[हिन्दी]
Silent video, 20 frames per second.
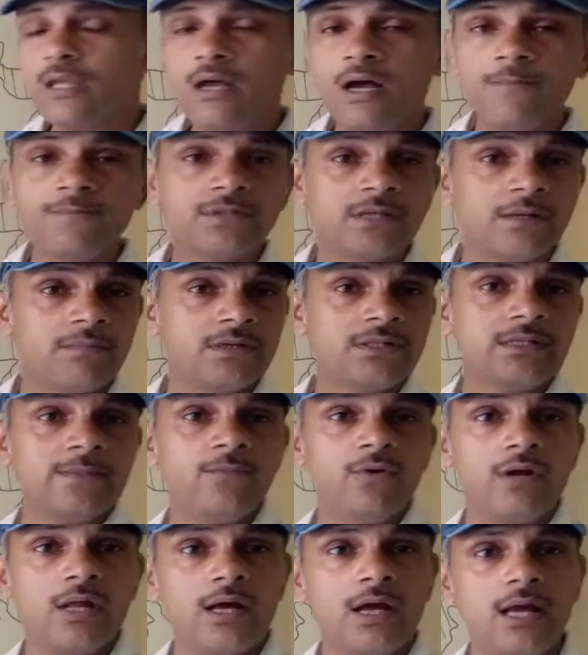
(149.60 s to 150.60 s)
हम
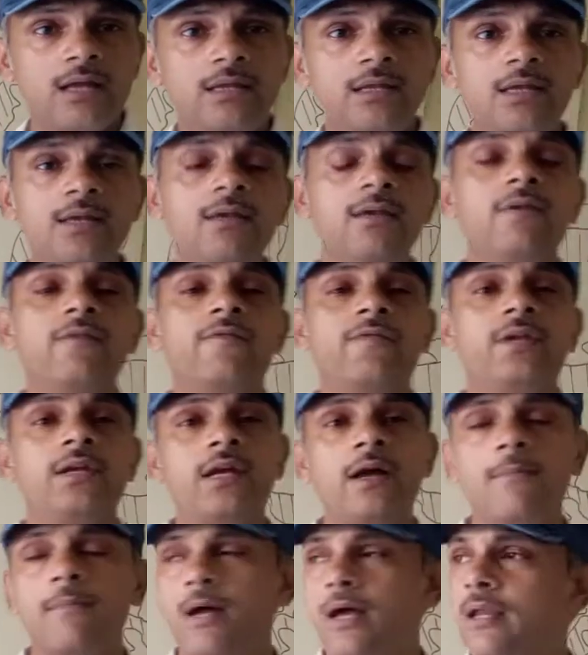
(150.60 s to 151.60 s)
समरसेबुल लगा लिए फ्री
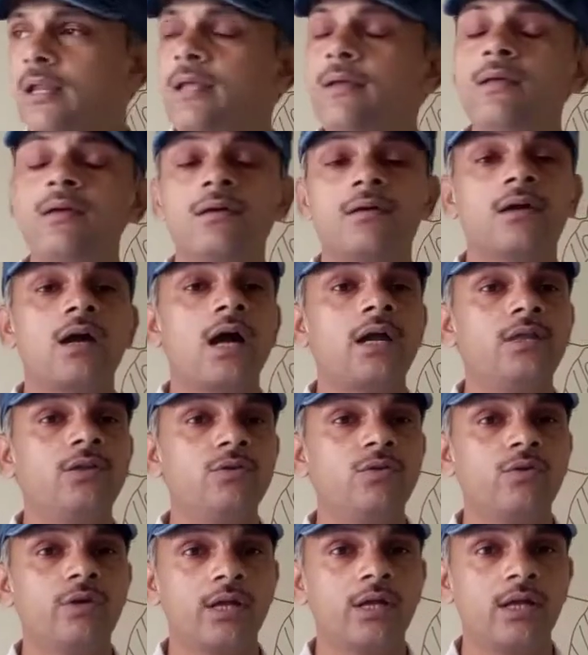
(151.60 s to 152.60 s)
का माल है गाड़ी
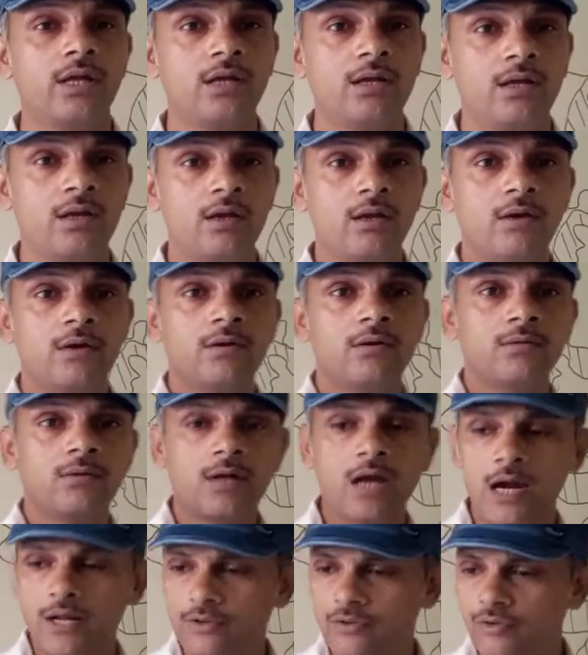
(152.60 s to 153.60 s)
धो रहे हैं
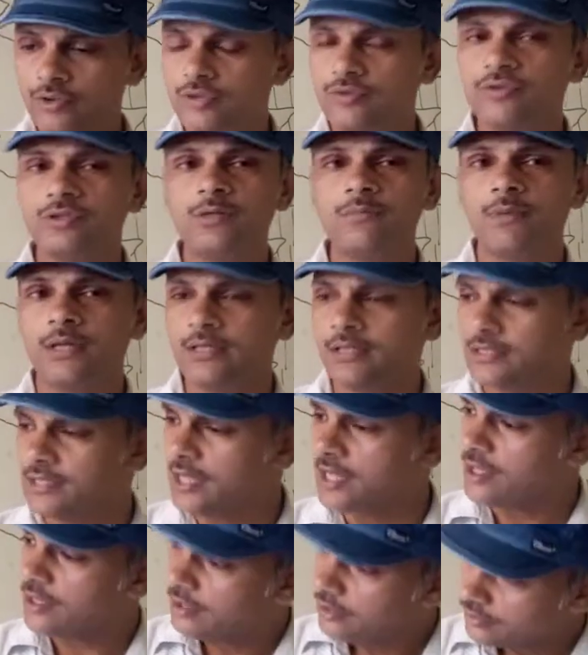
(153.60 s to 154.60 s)
गाड़ी धोते धोते मन
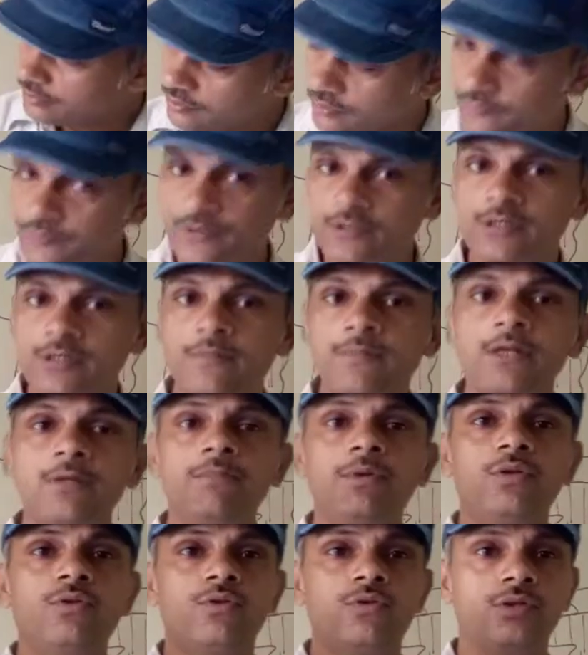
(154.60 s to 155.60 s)
किया तो फिर ज़मीन
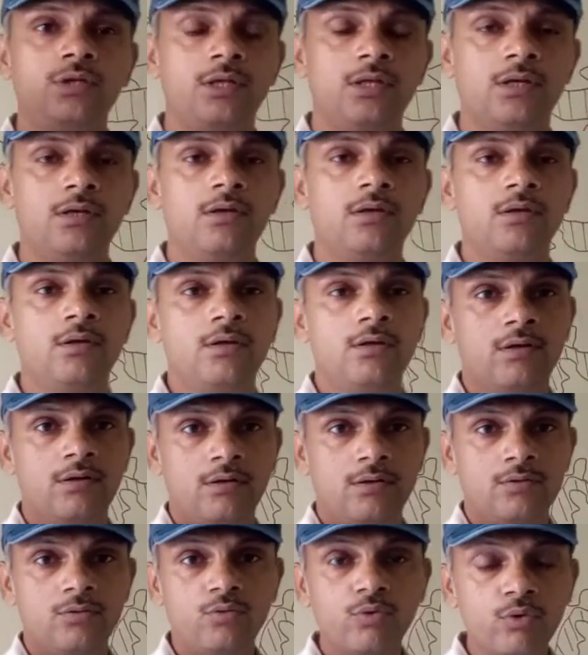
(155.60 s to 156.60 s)
भी धो दिए
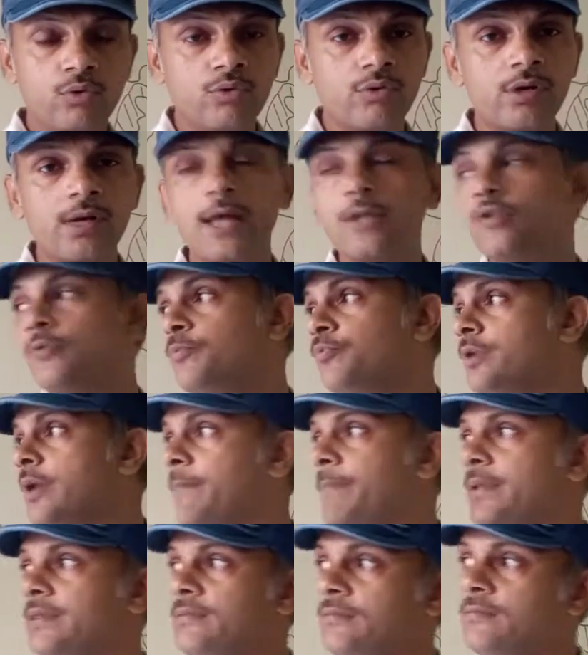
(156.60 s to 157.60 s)
धूल उड़ रहा है तो पूरा
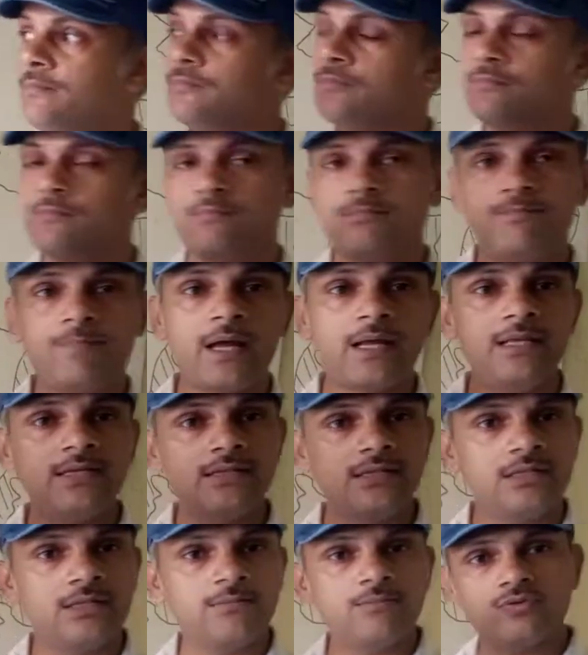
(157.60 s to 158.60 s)
पत, पानी
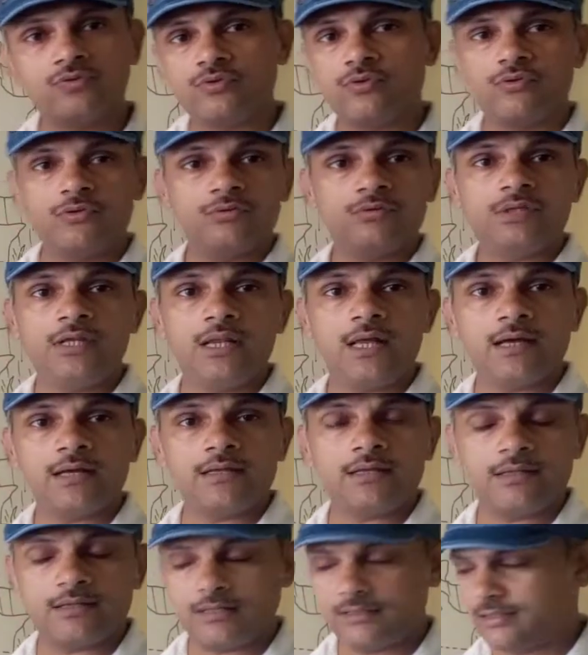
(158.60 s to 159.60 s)
से एकदम उसको गीला
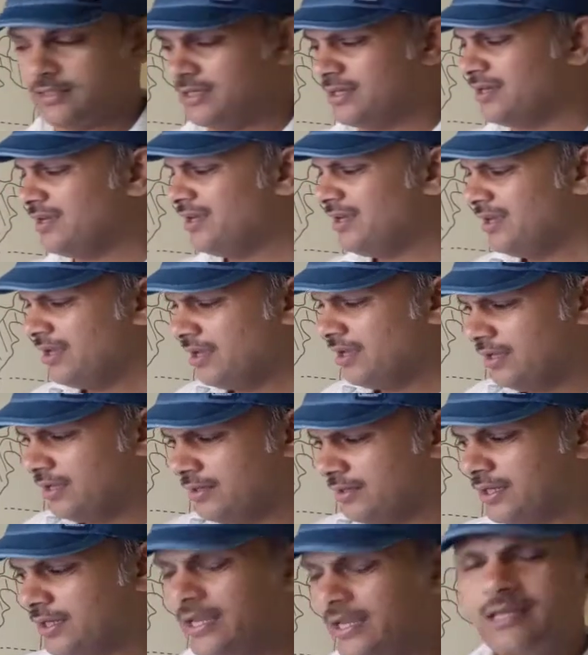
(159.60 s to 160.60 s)
करके रख दिए
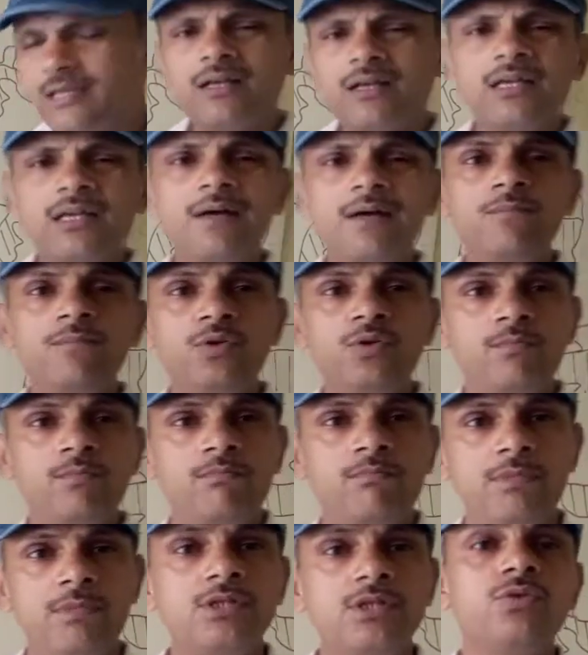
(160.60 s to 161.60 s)
कहीं ना कहीं हम
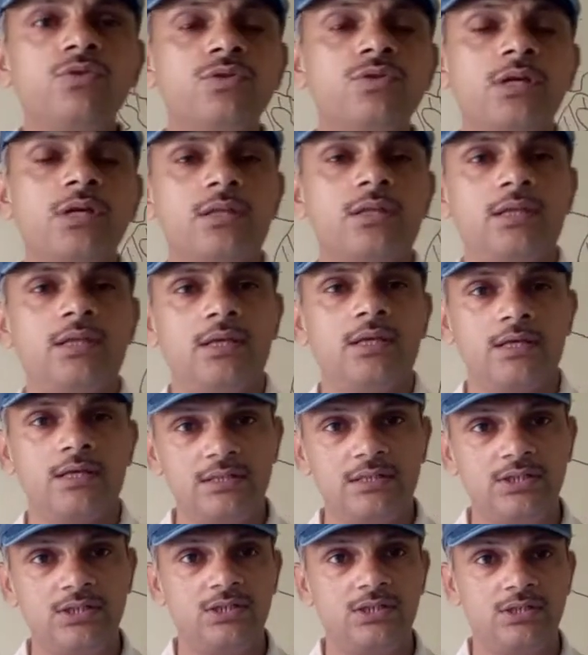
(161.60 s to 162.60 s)
मिसयूज़ करते हैं
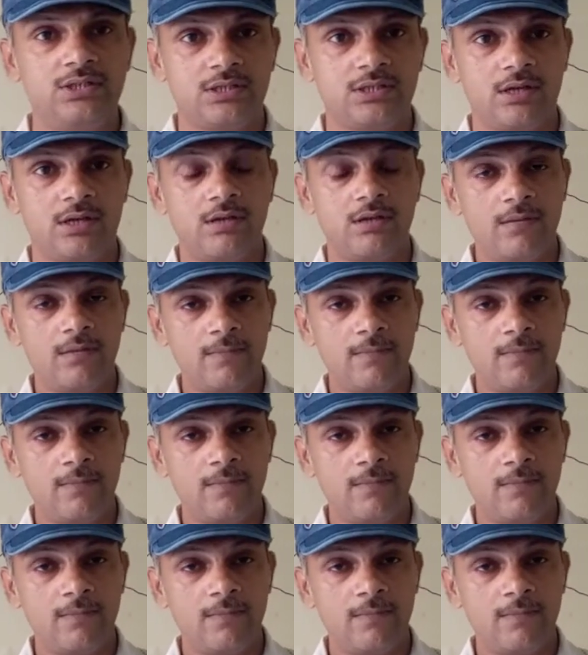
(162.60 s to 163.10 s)
किसी चीज़ का